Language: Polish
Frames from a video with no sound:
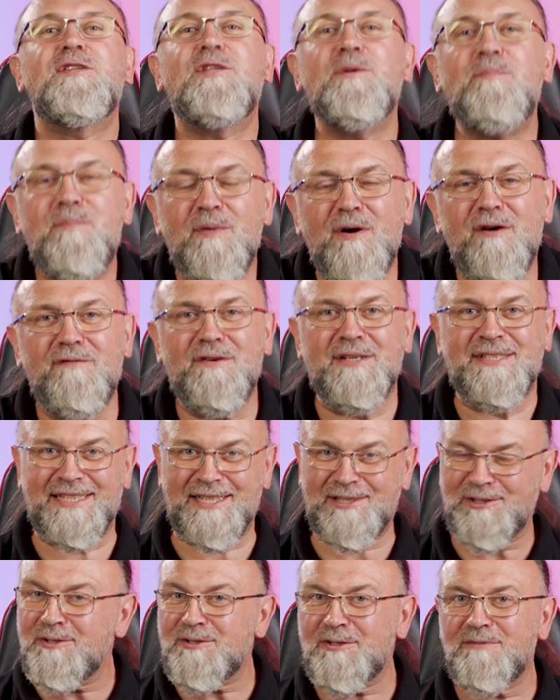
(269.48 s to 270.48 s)
Typowe
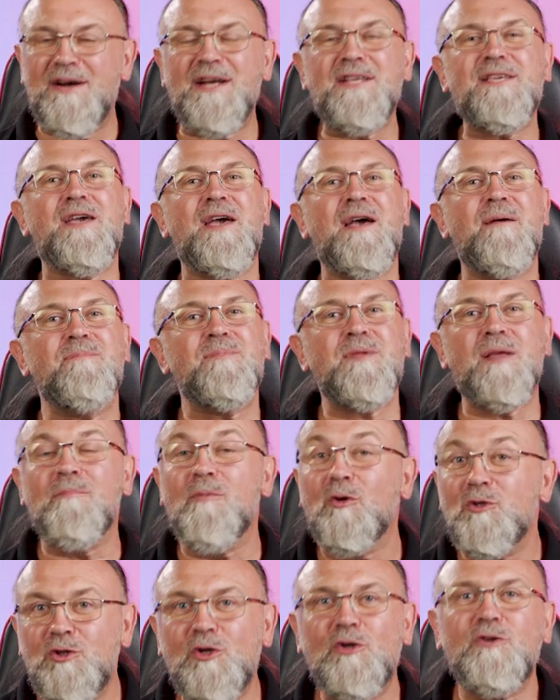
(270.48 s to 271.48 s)
zastosowanie
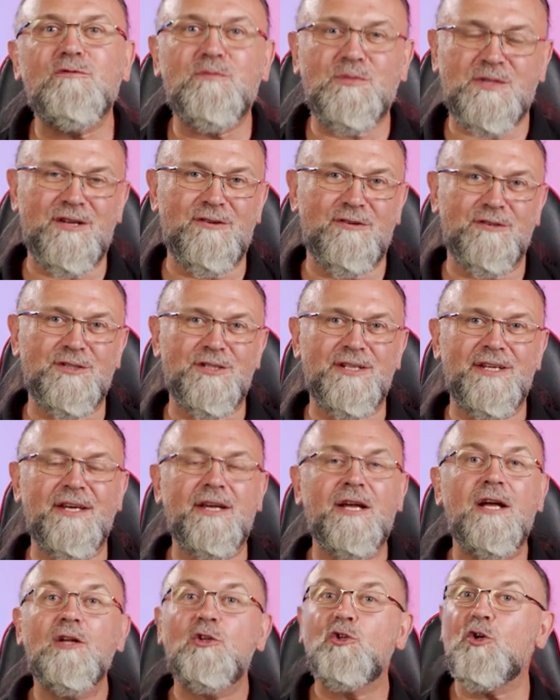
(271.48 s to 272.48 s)
monitorów
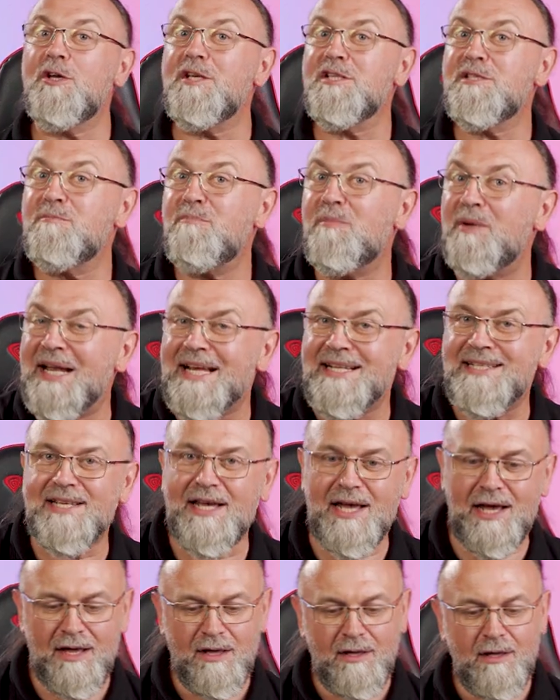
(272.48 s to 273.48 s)
przenośnych to jest
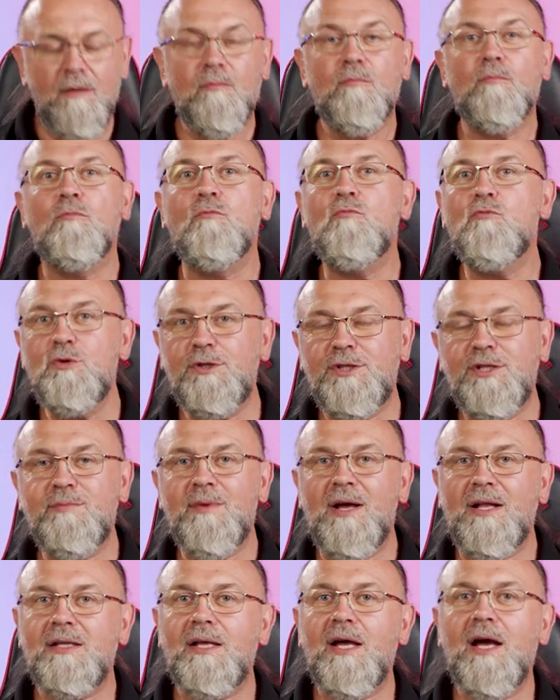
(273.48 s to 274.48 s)
praca,
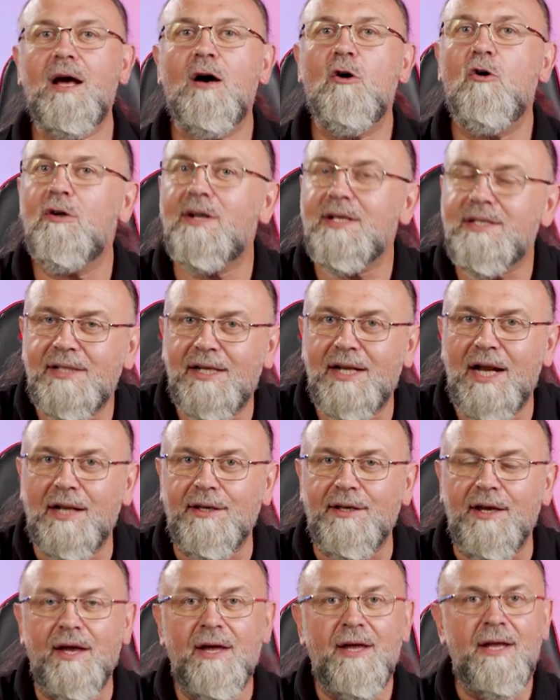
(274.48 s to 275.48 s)
multimedia oraz
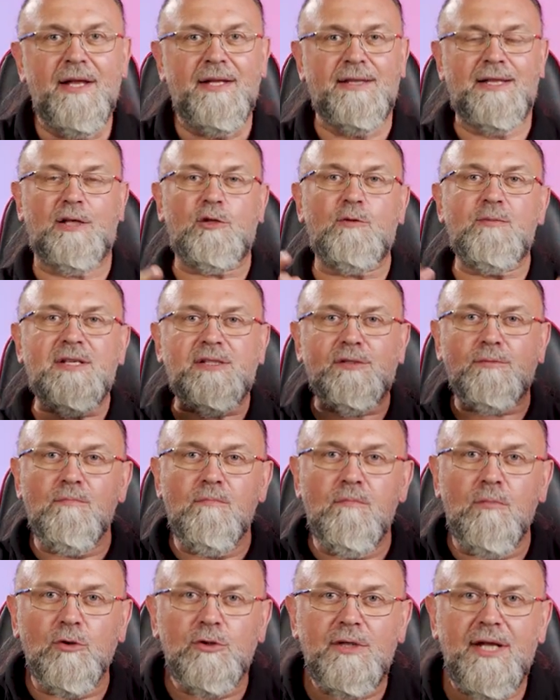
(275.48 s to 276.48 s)
granie. Natomiast
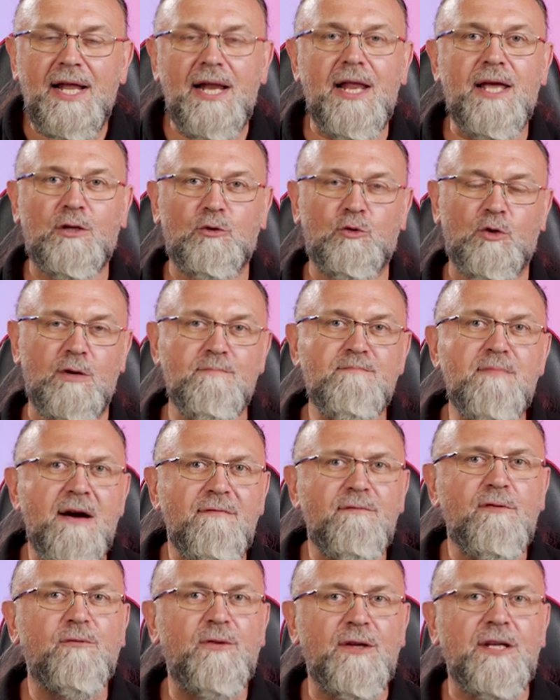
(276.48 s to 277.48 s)
modele, które
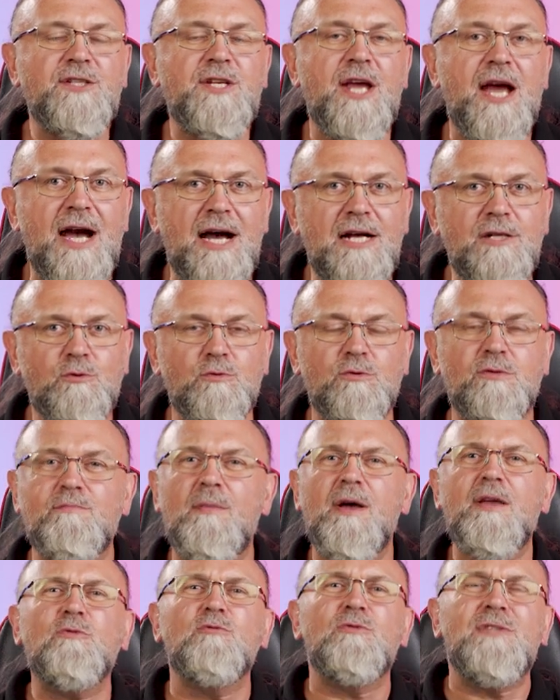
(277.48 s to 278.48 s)
ma w ofercie Asus
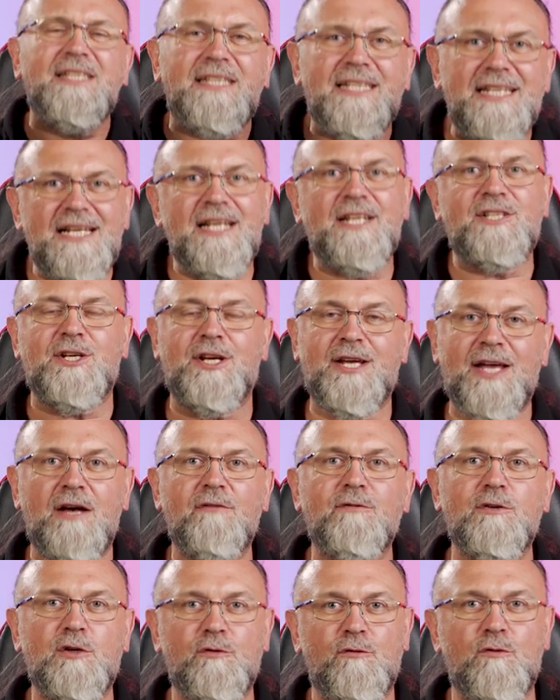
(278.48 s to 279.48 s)
mają tyle
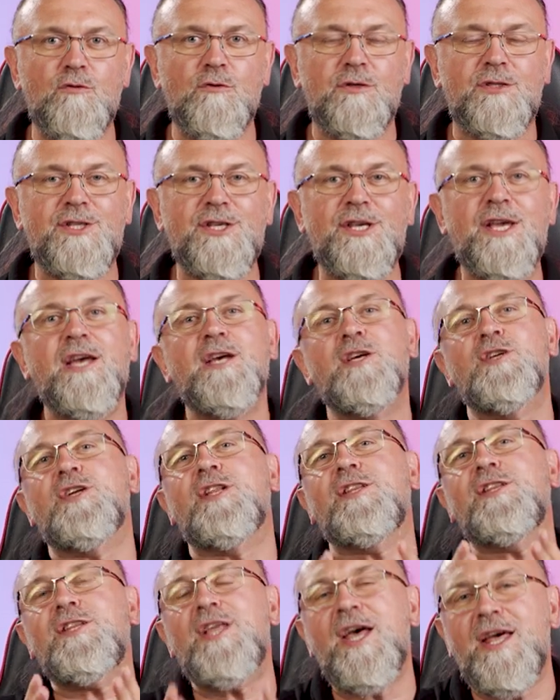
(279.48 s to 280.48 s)
ciekawych funkcji,
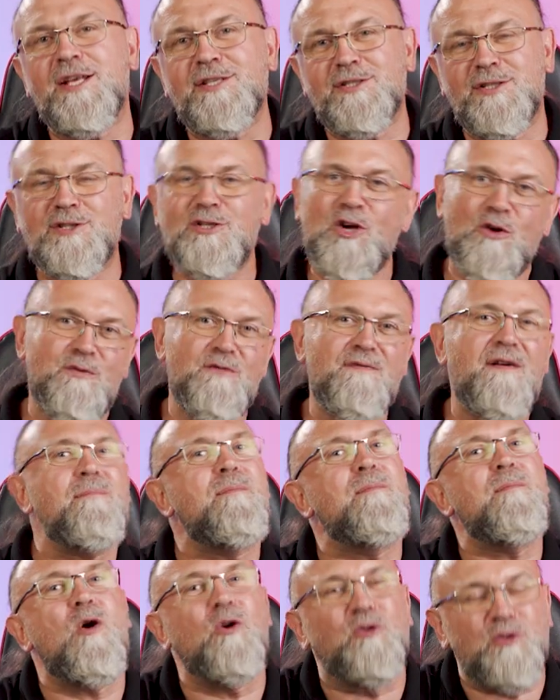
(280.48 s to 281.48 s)
że teraz chciałbym
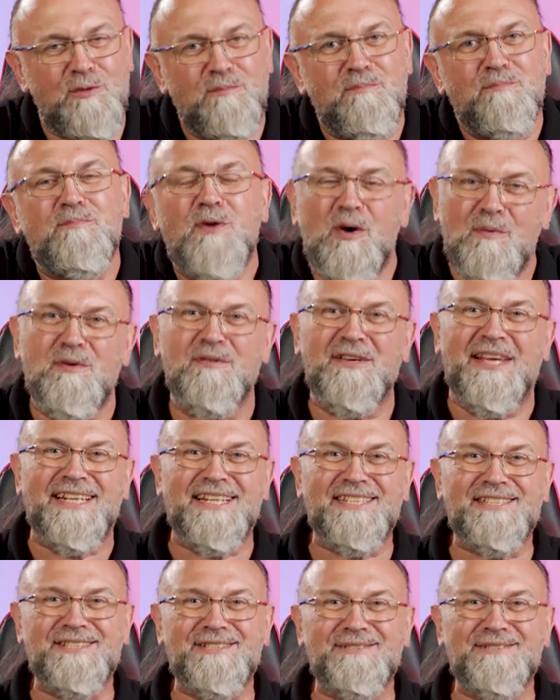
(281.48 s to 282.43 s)
Wam o tym poopowiadać.